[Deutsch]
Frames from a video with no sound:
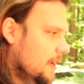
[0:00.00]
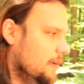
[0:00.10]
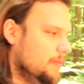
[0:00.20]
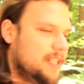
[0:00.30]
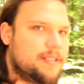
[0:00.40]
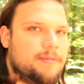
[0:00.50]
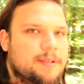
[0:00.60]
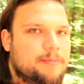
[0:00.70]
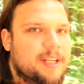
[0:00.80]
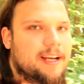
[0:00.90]
Aber bis jetzt bin
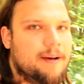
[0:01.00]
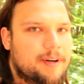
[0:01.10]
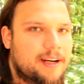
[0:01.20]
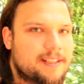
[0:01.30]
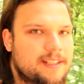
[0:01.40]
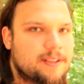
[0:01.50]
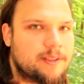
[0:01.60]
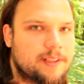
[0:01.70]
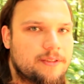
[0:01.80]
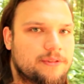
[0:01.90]
ich mit der Kamera ganz
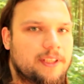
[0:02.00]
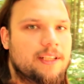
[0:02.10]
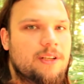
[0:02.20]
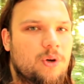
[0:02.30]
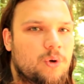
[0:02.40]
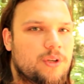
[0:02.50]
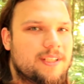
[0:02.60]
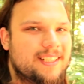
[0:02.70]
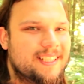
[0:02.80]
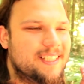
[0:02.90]
äh, zufrieden
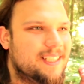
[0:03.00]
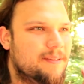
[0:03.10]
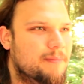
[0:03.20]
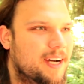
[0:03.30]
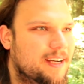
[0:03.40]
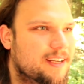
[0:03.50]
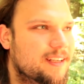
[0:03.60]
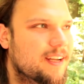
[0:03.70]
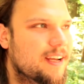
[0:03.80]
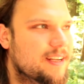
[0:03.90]
und ich mache
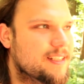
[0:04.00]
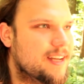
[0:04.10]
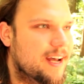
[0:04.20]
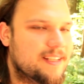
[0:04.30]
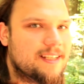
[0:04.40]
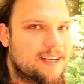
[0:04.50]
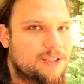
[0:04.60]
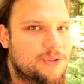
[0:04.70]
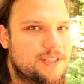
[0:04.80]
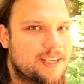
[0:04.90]
diese
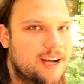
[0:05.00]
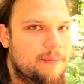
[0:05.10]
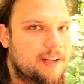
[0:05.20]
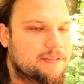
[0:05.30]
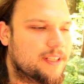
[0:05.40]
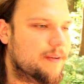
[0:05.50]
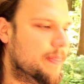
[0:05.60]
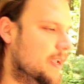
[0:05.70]
Ansage sozusagen am Anfang,